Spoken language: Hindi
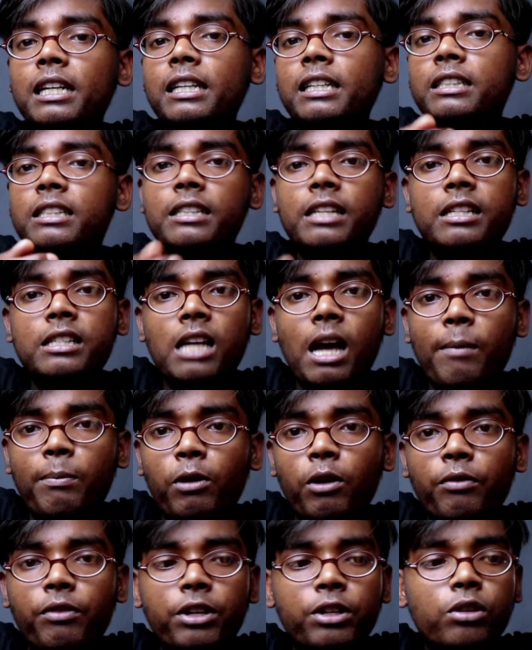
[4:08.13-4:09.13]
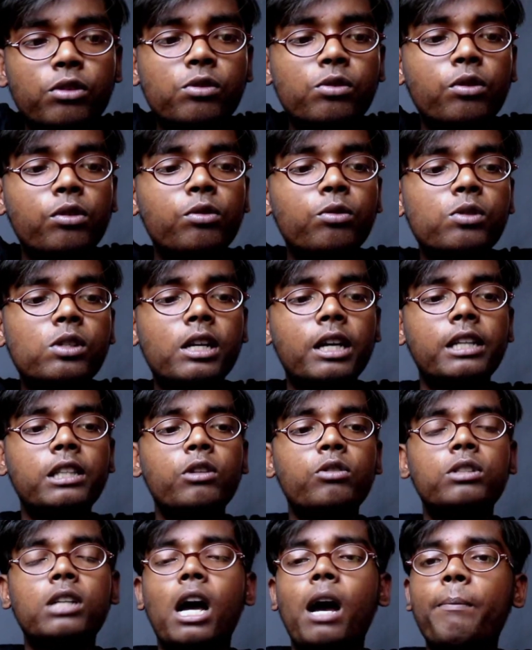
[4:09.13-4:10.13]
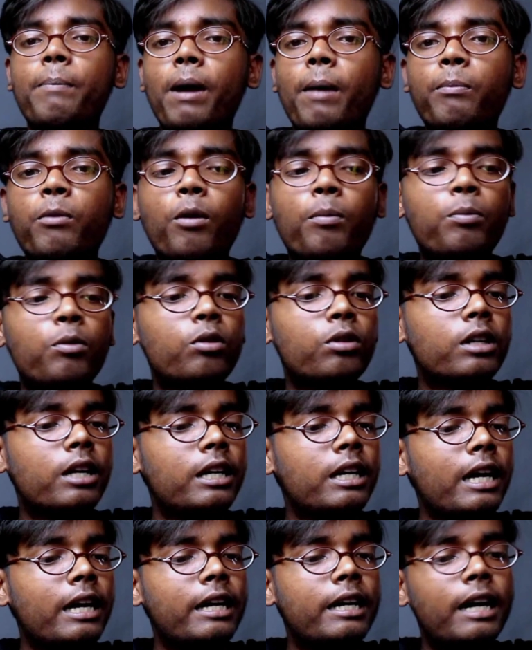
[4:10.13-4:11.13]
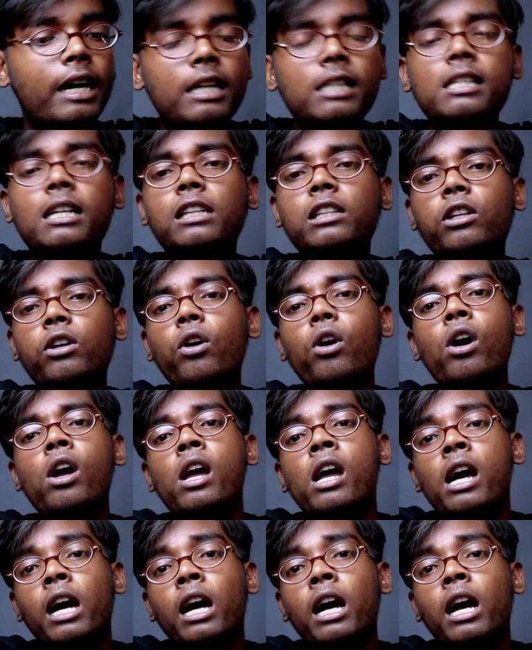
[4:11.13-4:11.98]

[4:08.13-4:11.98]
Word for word: तरीके से जैसे आप लोग वीडियोस को यूज करते हो जहां पे आपको अपलोड करना है कर सकते हो